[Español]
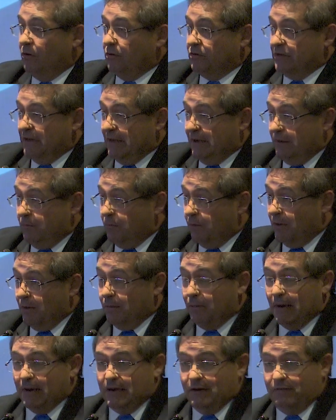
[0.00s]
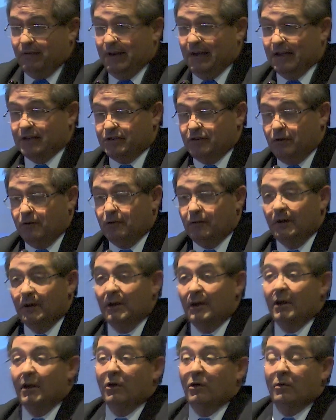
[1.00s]
los equipos de planificación,
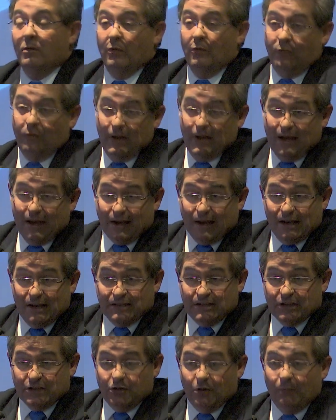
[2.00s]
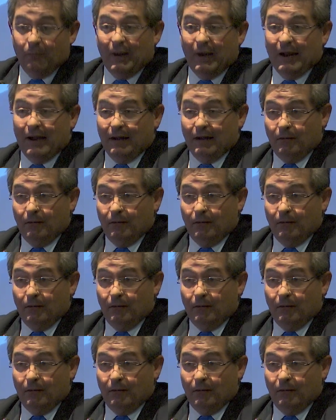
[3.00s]
cómo fue la realización para